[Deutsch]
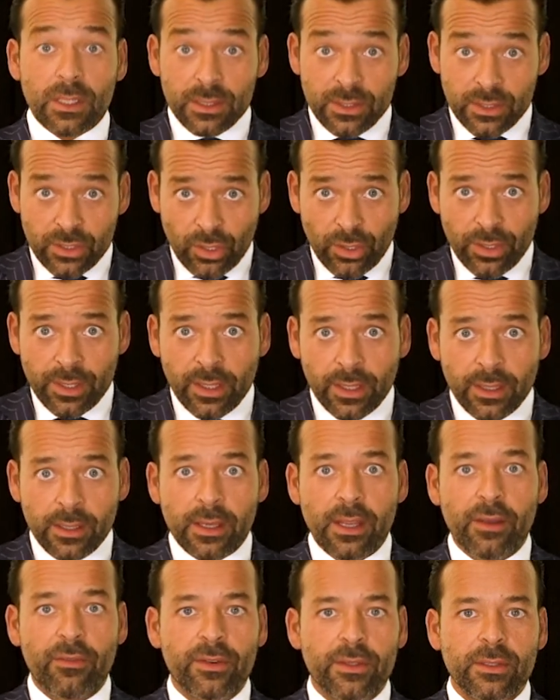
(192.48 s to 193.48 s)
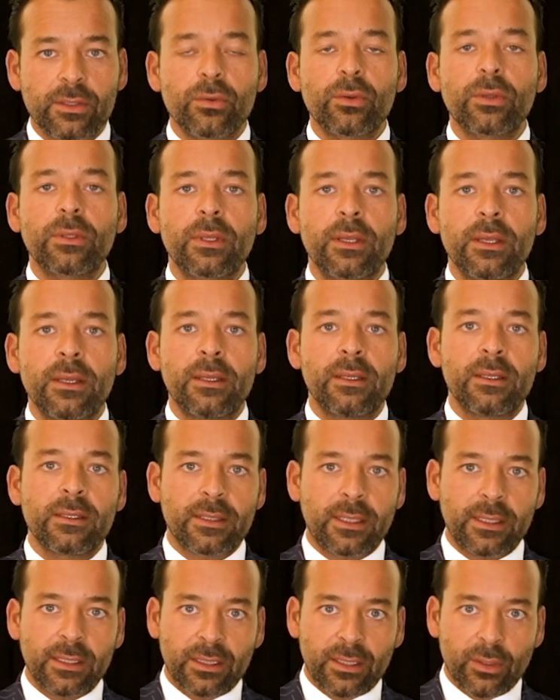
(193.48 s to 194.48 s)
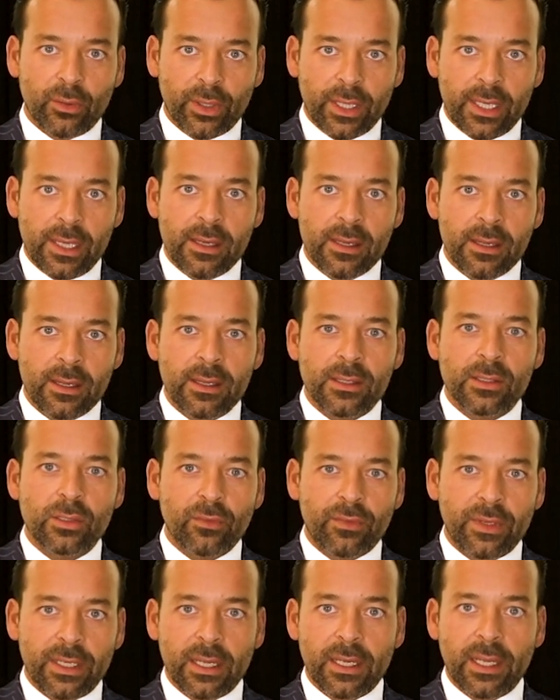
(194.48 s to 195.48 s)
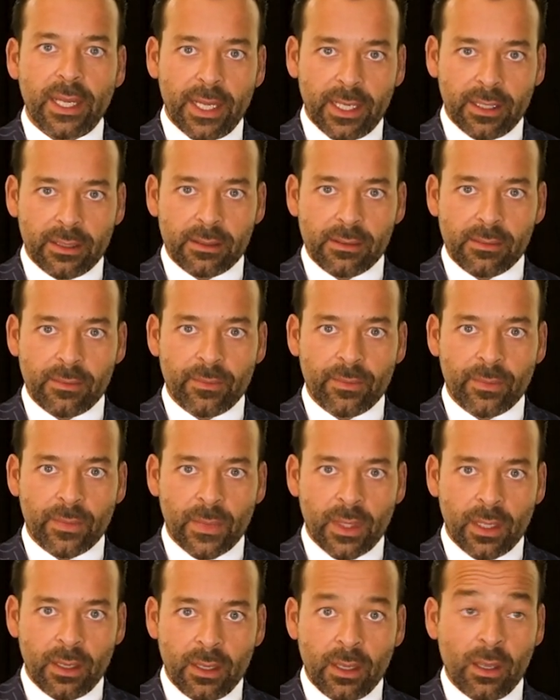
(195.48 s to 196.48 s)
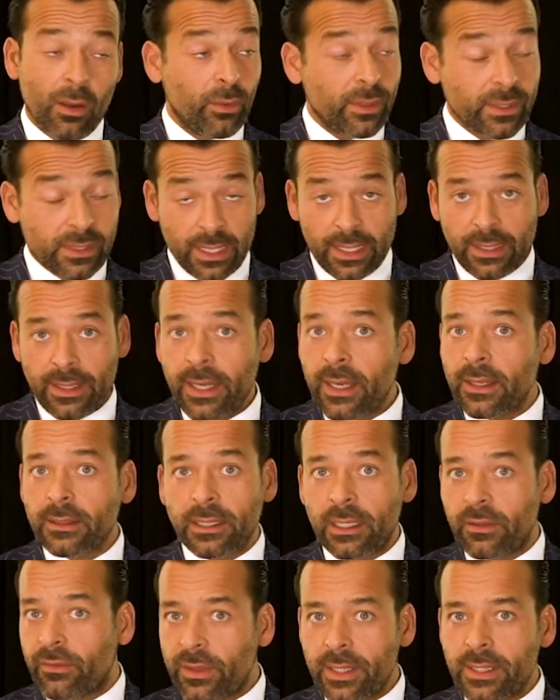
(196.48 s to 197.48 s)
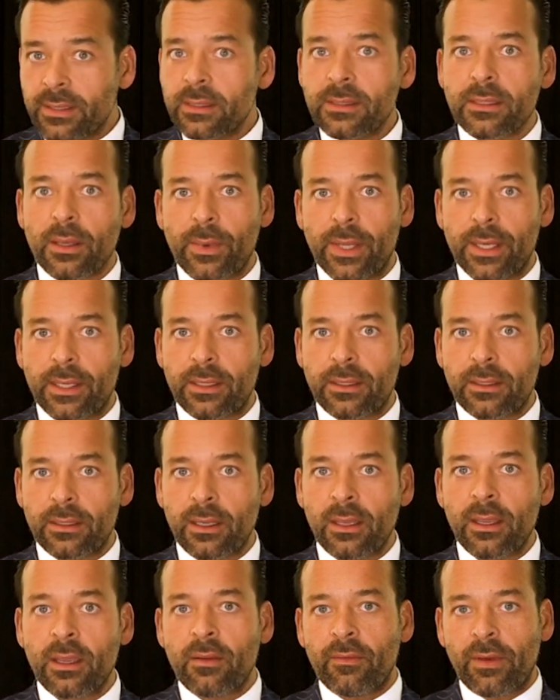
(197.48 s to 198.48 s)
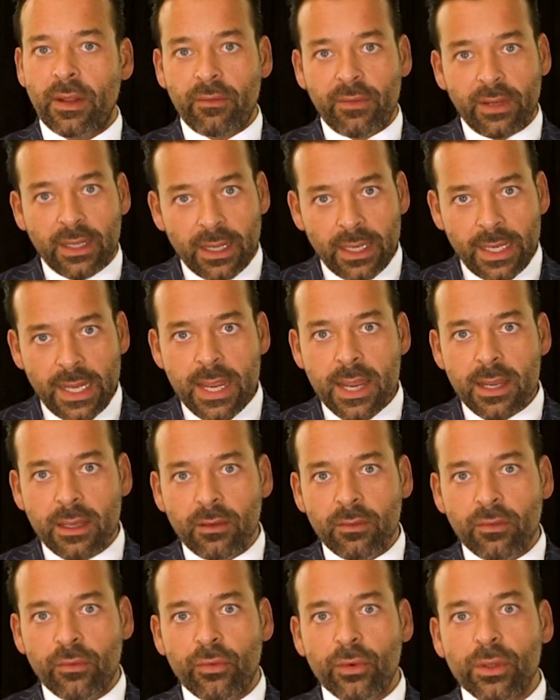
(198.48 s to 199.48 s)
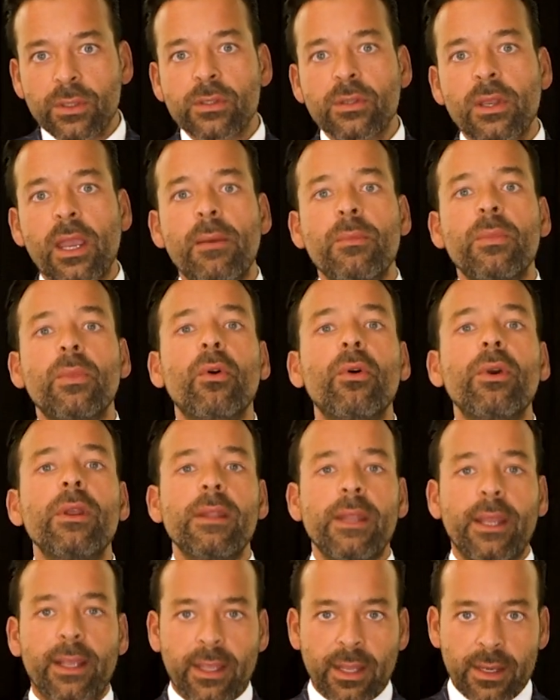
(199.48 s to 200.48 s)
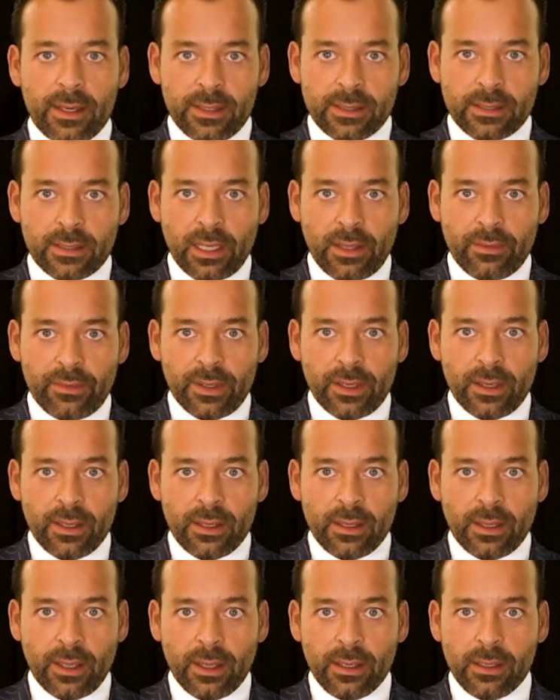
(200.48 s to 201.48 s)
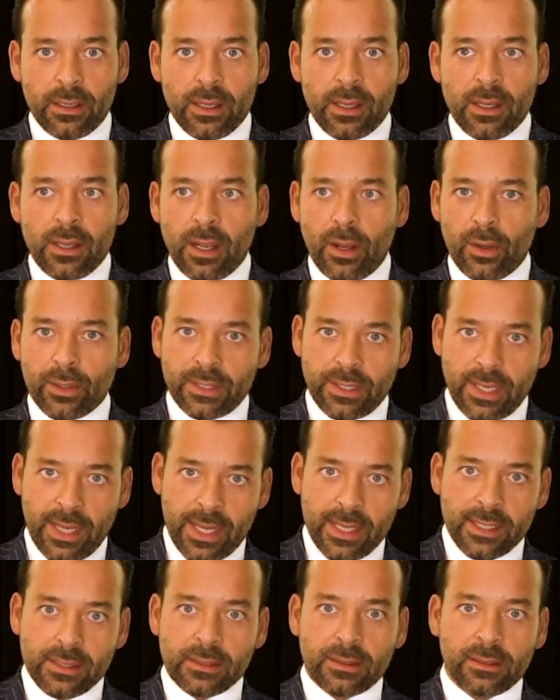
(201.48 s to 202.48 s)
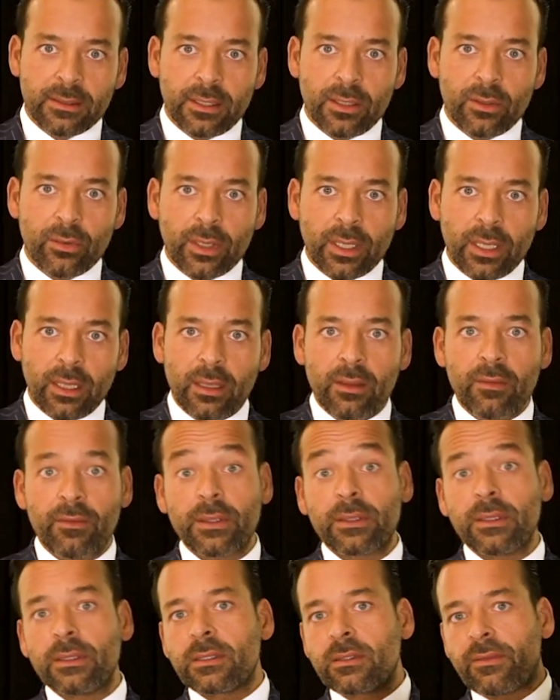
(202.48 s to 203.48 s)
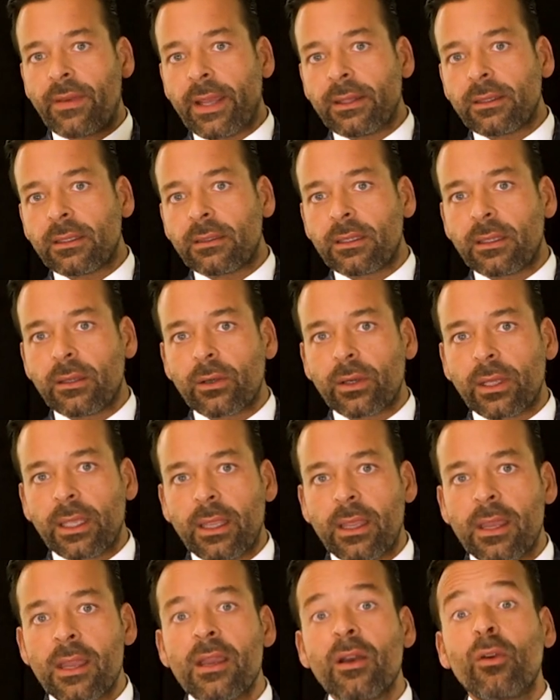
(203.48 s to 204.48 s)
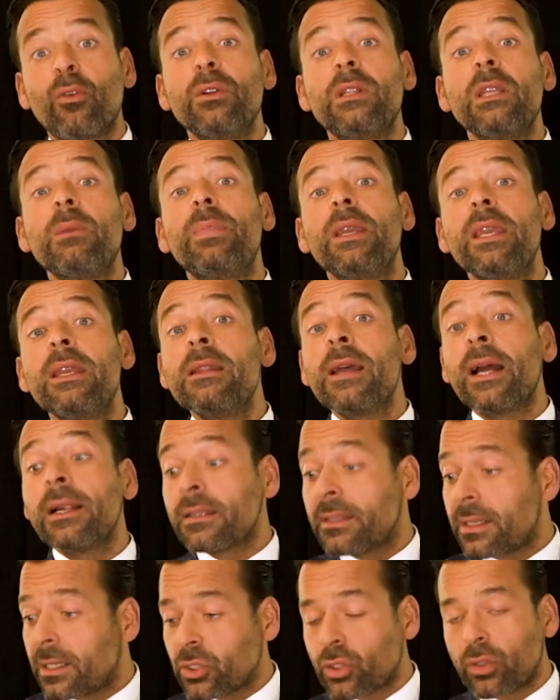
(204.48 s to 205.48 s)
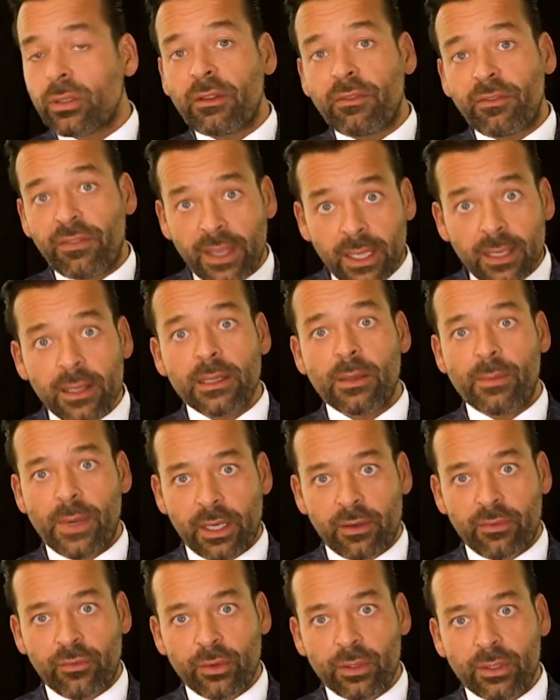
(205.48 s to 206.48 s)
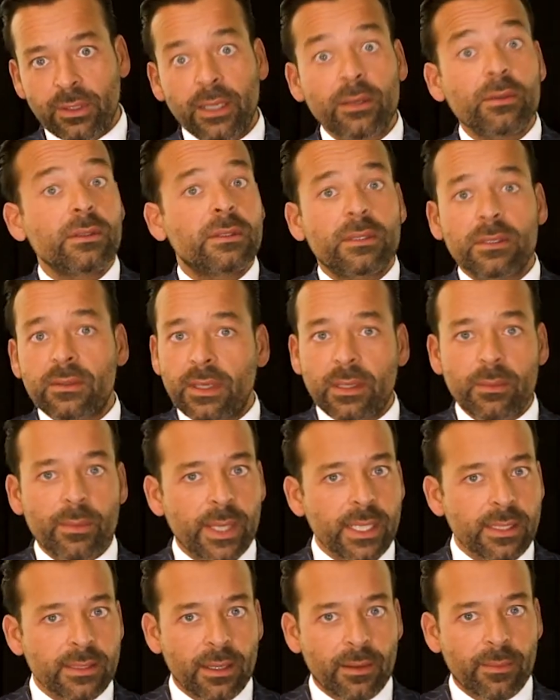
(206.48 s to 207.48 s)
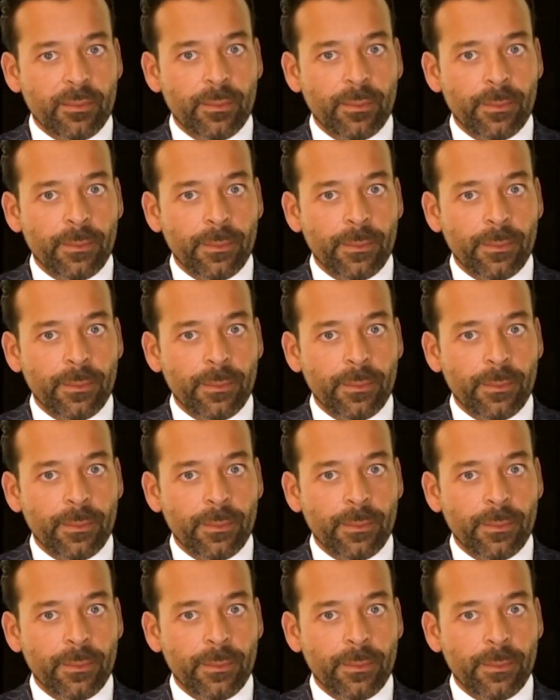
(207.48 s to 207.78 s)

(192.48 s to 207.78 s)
sondern er versucht seine Theorie zu widerlegen. Und es klingt negativ, ist es aber nicht. Weil Widerlegen führt zu einem neuen Erkenntnislevel. Ja? Aus der ersten Theorie wird die zweite Theorie und die beinhaltet ja schon die Fehler, die man gefunden hat und ist deswegen besser.